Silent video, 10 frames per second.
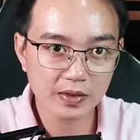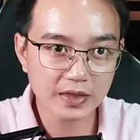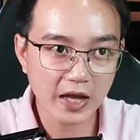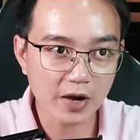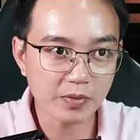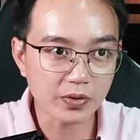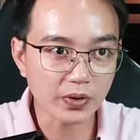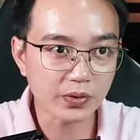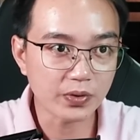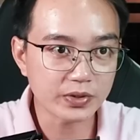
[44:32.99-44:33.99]
tạo một
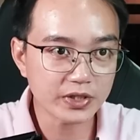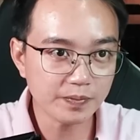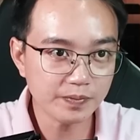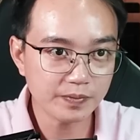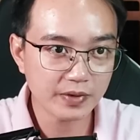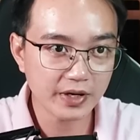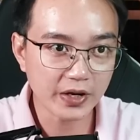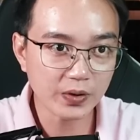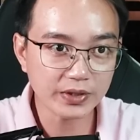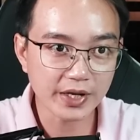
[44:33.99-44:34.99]
chỗ đủ trống để
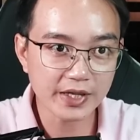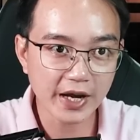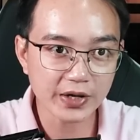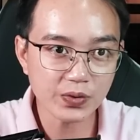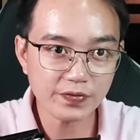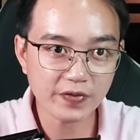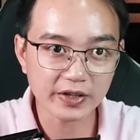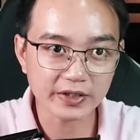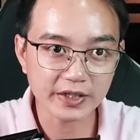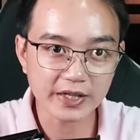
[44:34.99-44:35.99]
có thể nhai nuốt phần
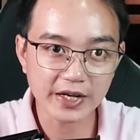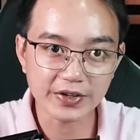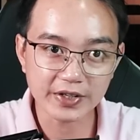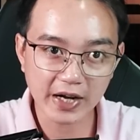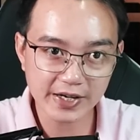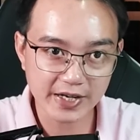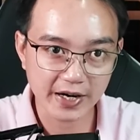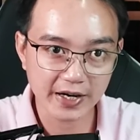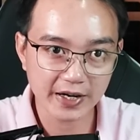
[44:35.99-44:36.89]
thịt đã được cắn ra.